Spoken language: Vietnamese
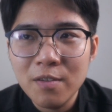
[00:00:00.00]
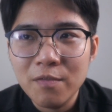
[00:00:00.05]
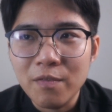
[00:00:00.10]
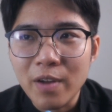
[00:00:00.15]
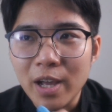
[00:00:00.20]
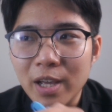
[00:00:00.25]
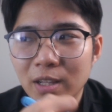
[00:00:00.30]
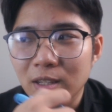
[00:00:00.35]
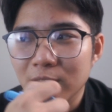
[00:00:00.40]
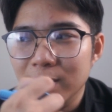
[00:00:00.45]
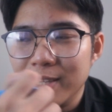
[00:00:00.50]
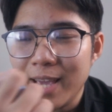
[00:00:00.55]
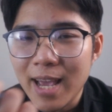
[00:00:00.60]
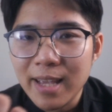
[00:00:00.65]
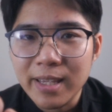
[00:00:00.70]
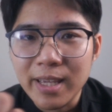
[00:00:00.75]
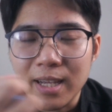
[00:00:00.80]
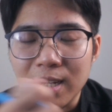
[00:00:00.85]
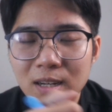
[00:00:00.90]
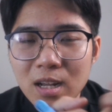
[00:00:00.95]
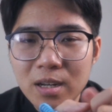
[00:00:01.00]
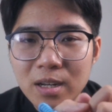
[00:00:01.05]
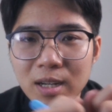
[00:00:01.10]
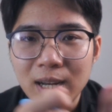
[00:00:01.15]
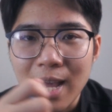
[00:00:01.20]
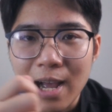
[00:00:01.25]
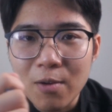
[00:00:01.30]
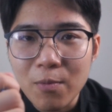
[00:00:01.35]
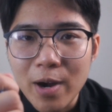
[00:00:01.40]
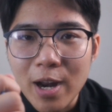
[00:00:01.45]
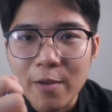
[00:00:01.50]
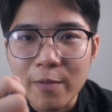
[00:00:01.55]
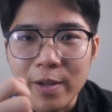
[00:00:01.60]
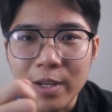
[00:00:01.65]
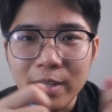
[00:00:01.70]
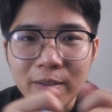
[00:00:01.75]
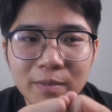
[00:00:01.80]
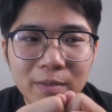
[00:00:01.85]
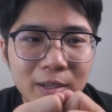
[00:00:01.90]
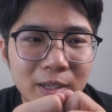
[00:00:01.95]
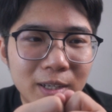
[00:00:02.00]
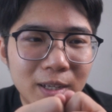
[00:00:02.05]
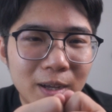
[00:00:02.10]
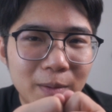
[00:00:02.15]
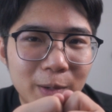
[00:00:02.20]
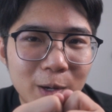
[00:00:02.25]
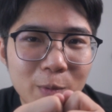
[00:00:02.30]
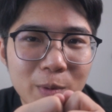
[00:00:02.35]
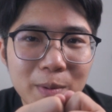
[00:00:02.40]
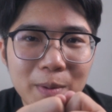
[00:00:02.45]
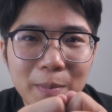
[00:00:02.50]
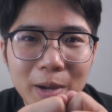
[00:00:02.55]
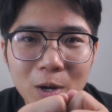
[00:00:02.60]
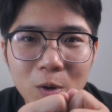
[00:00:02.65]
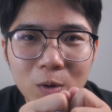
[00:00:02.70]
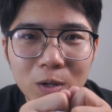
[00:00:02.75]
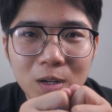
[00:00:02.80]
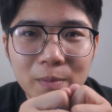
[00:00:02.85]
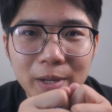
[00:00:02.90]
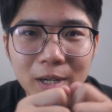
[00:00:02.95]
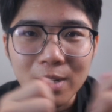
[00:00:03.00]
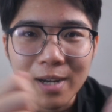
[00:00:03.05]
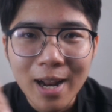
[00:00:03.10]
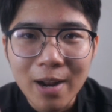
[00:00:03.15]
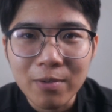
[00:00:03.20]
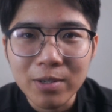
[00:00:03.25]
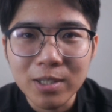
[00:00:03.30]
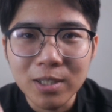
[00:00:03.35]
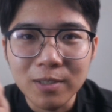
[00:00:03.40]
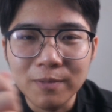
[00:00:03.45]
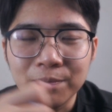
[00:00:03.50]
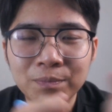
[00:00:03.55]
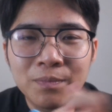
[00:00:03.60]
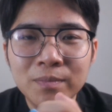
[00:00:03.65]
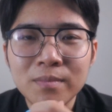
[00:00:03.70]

phải gia nhiệt lên để tháo ra vậy vì à, mình không biết bằng ma thuật là bạn đã tháo được